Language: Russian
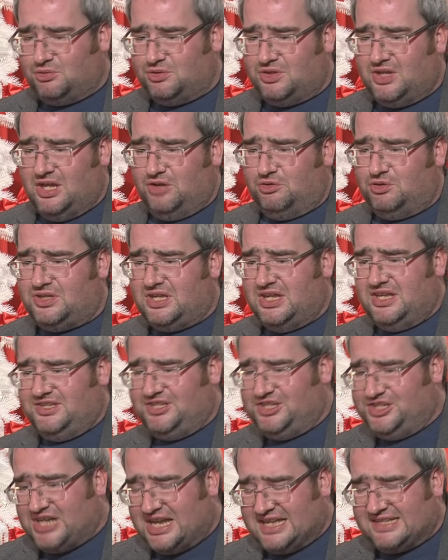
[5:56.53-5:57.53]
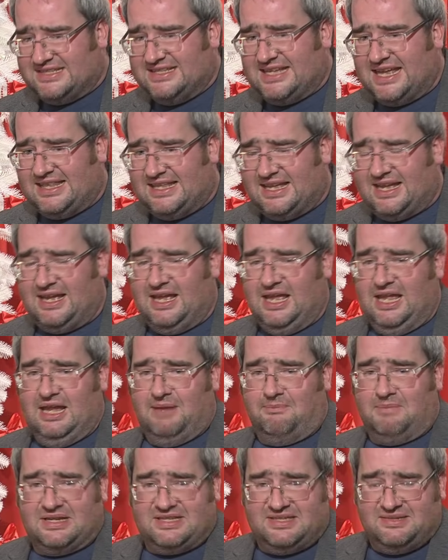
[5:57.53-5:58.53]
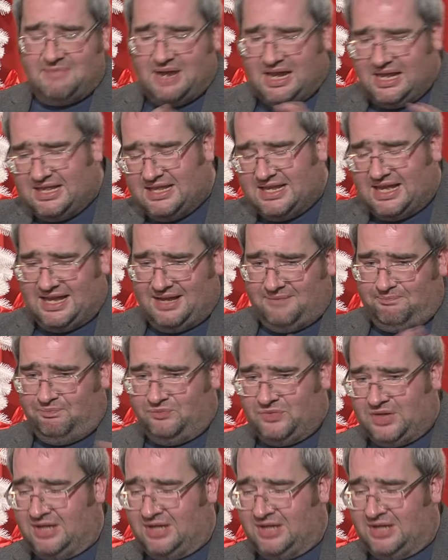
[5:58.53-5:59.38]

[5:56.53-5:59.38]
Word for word: То есть, то есть сейчас надо максимально